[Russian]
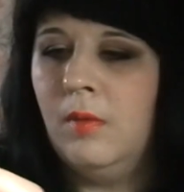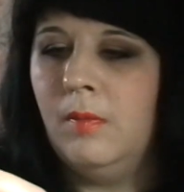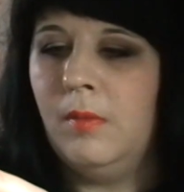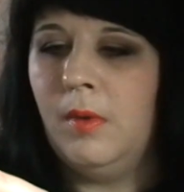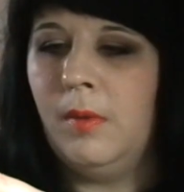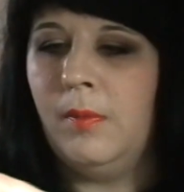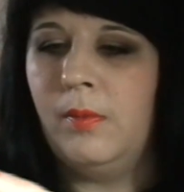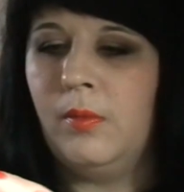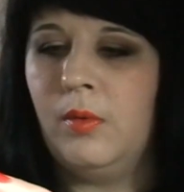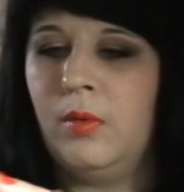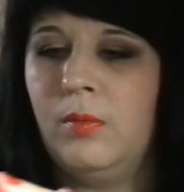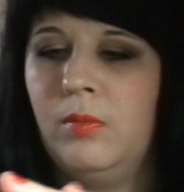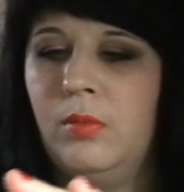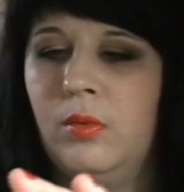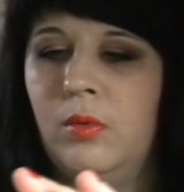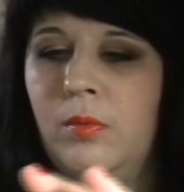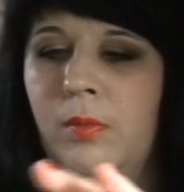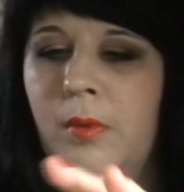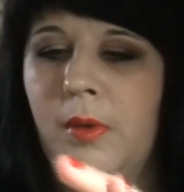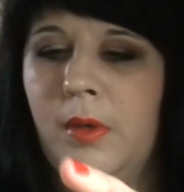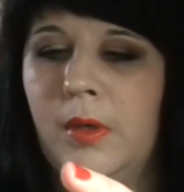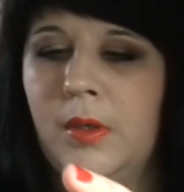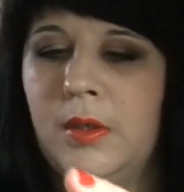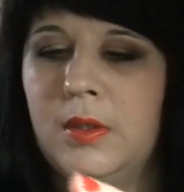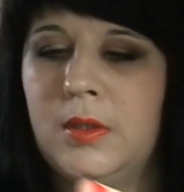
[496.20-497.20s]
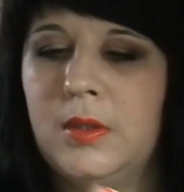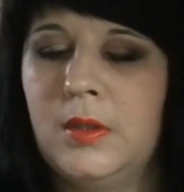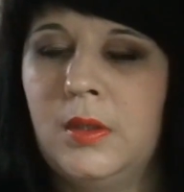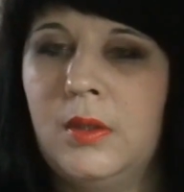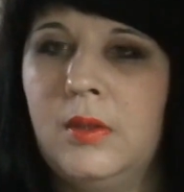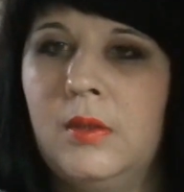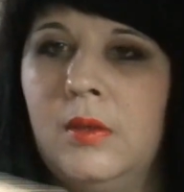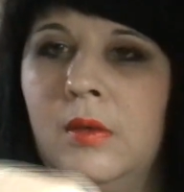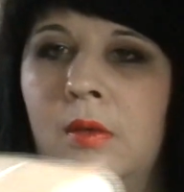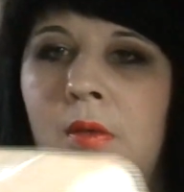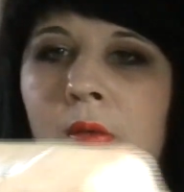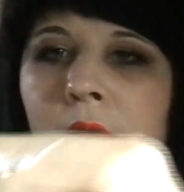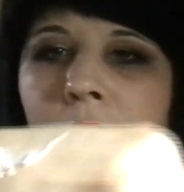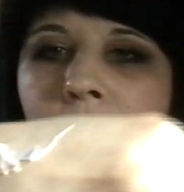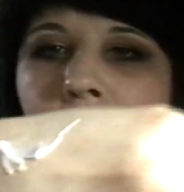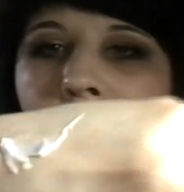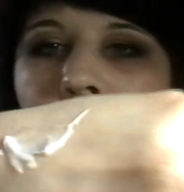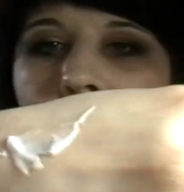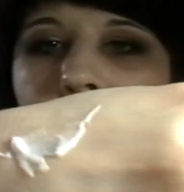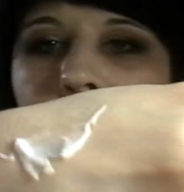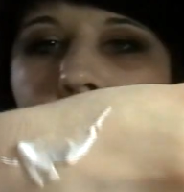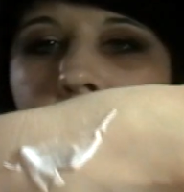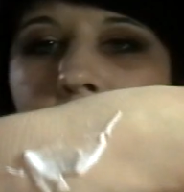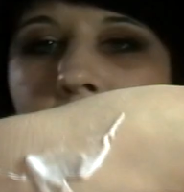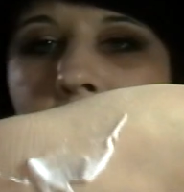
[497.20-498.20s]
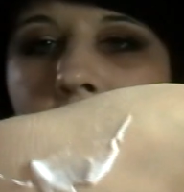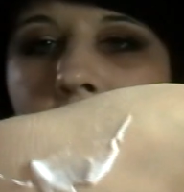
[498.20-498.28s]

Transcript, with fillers: попробую показать, как он